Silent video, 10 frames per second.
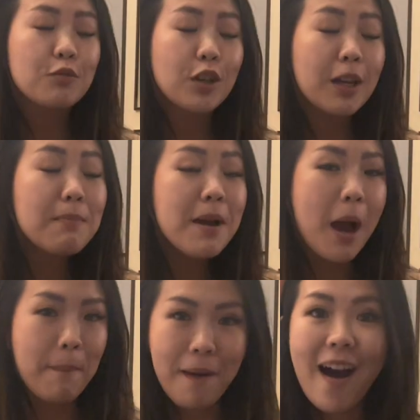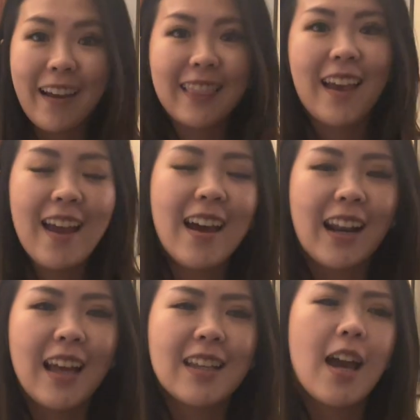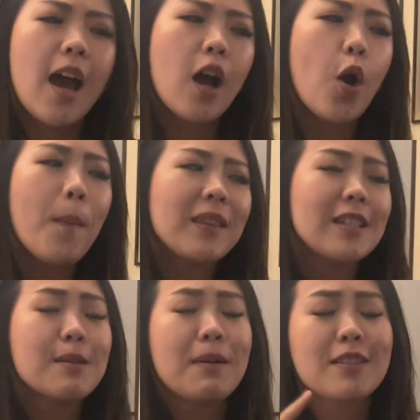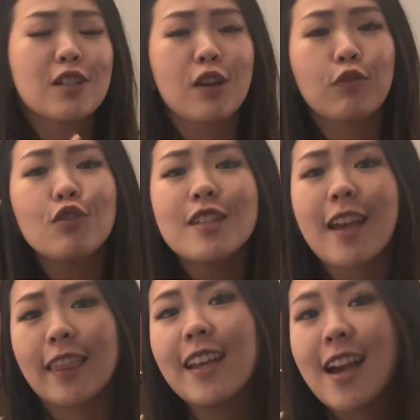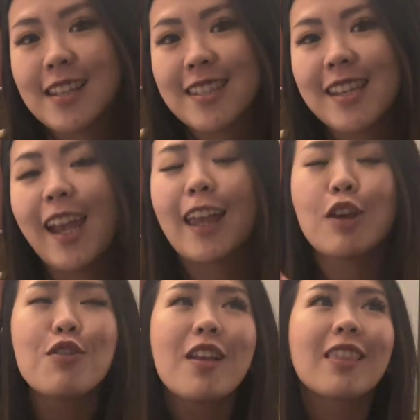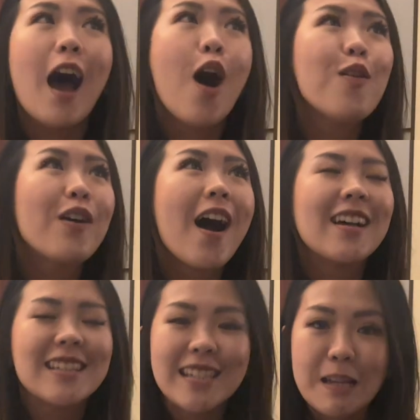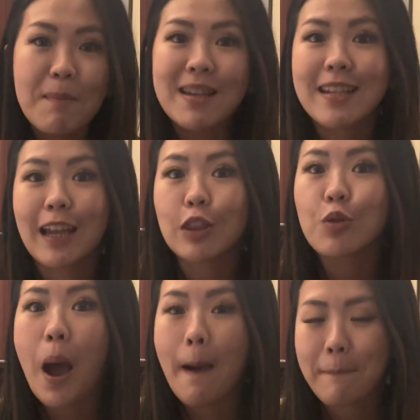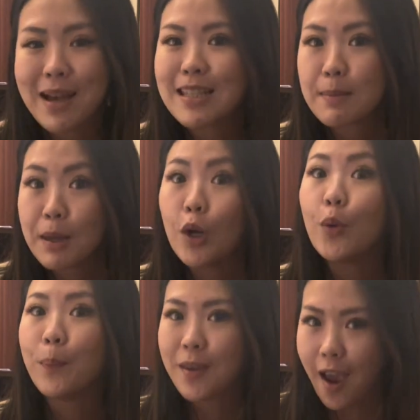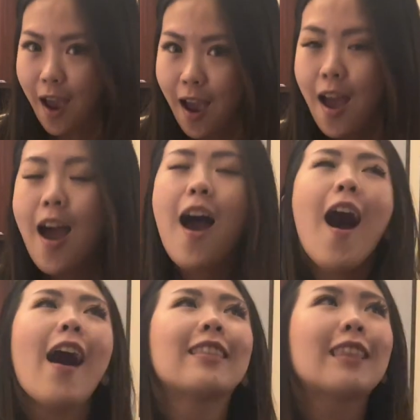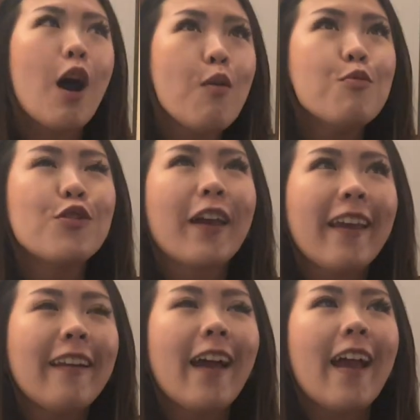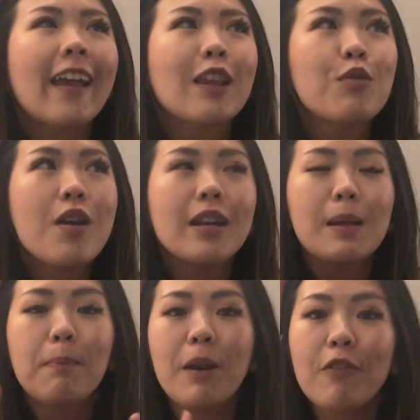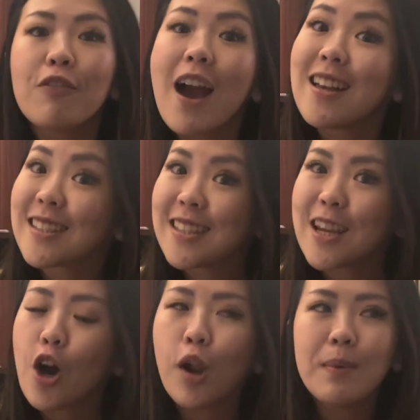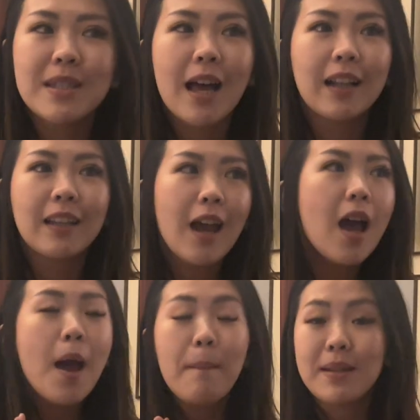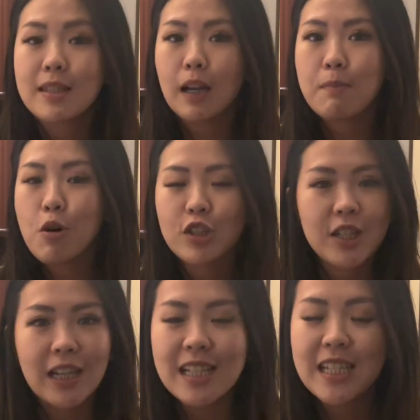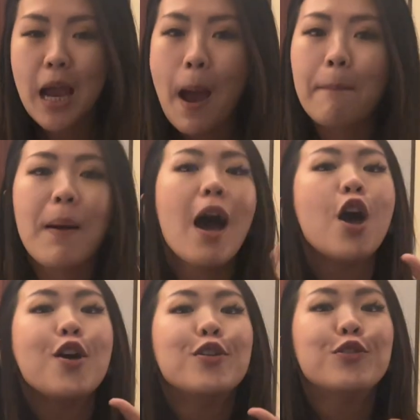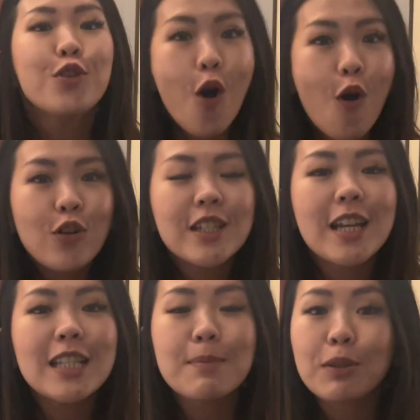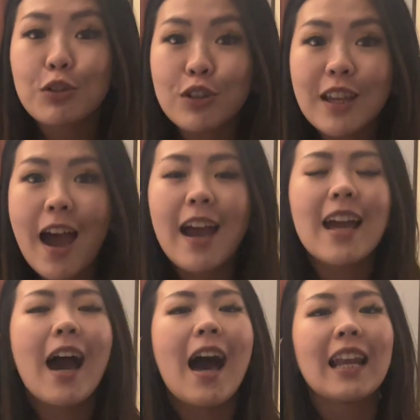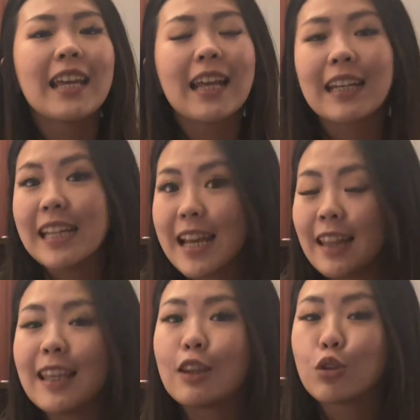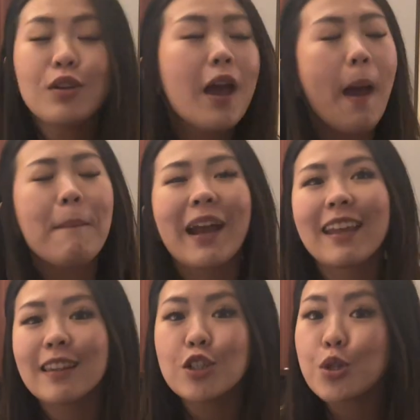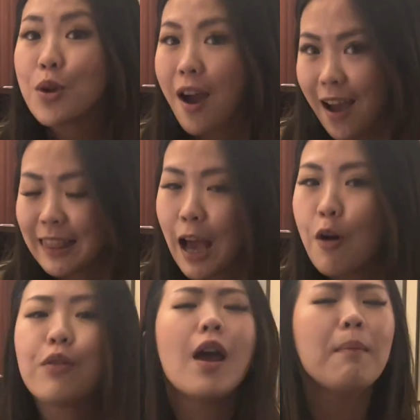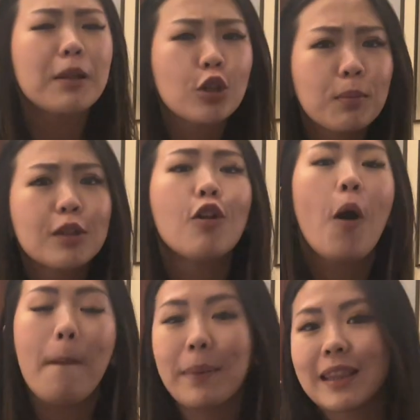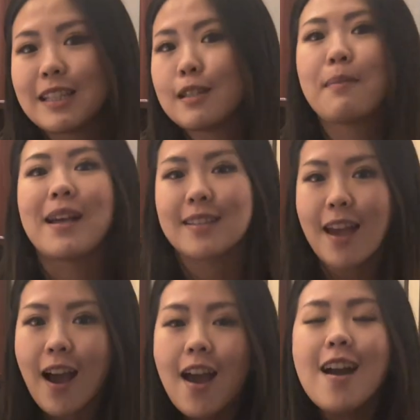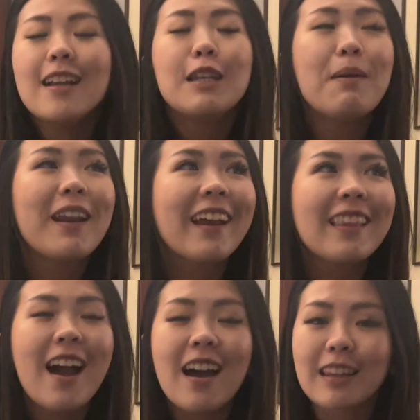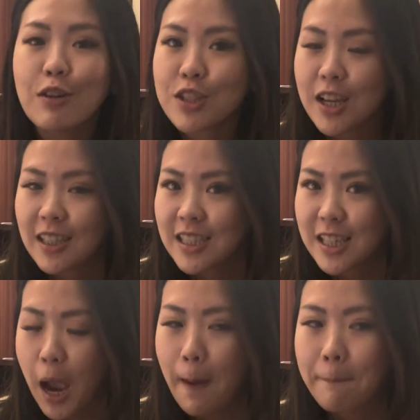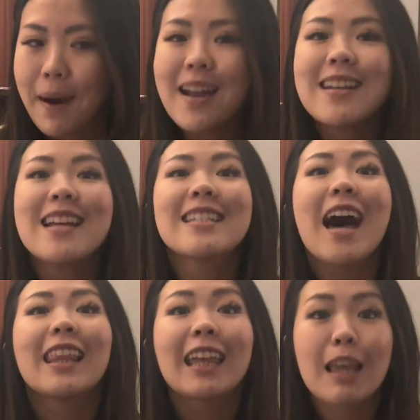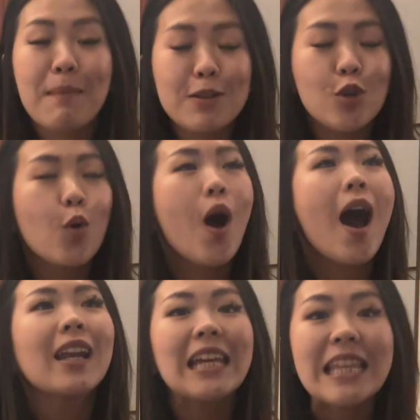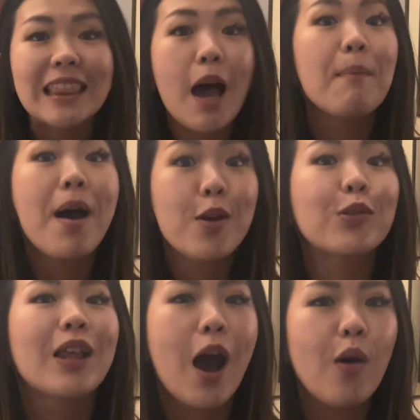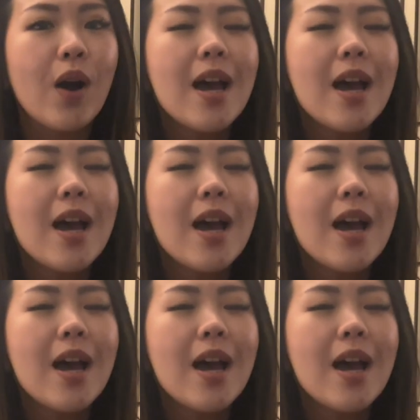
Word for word: Mungkin banyak banget ya yang nanya, kompetisi MasterChef tuh disetting nggak sih? Kita udah tahu nggak sih masaknya tuh apa sebelumnya? Atau mungkin kayak kita udah di brief nggak sih kalau misalnya mystery box challenge-nya apa? No, jadi sebetulnya yang kalian lihat itu ya emang kita juga nggak tahu dan betul-betul kompetisi masak di mana kita nggak tahu challenge-nya apa dan saat kita masuk ruangan kita baru tahu